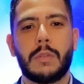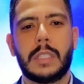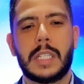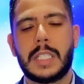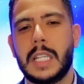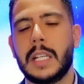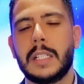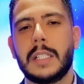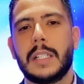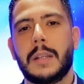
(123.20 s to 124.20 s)
acontecer
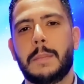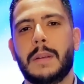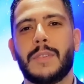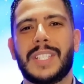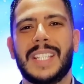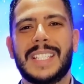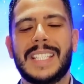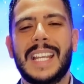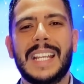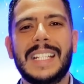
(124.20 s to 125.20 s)
para você
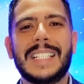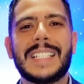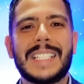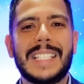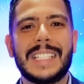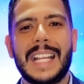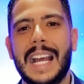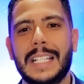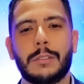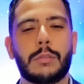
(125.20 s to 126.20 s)
ser
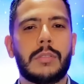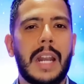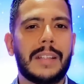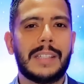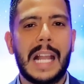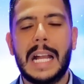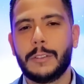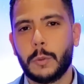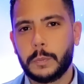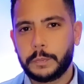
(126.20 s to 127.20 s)
ensinado,
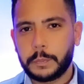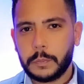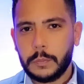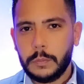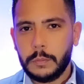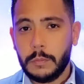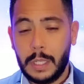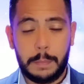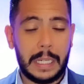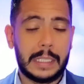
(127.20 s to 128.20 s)
tratado
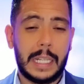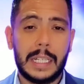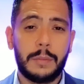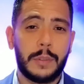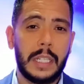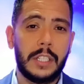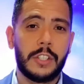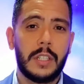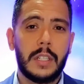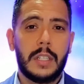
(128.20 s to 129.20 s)
e para que lá na
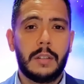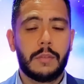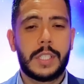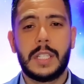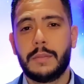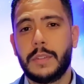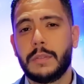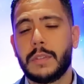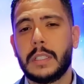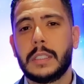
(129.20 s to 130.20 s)
frente você
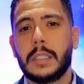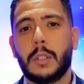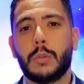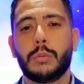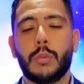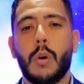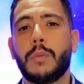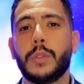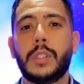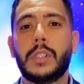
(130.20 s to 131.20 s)
viva um
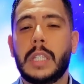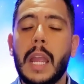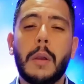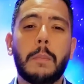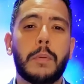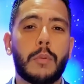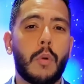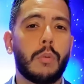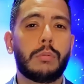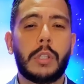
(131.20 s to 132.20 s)
novo tempo
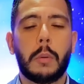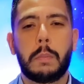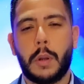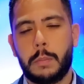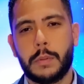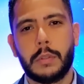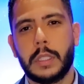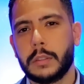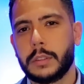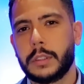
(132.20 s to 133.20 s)
com o teu próprio
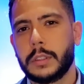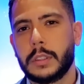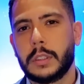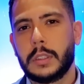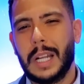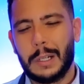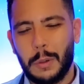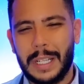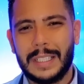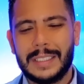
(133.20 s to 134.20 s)
Deus.
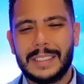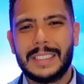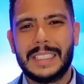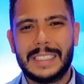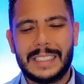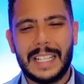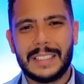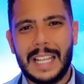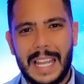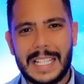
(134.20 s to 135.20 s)
Agora,
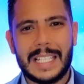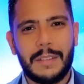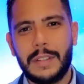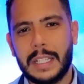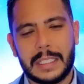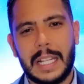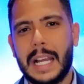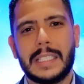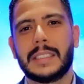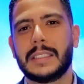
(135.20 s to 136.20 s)
entenda essa
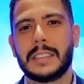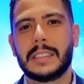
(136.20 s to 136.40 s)
verdade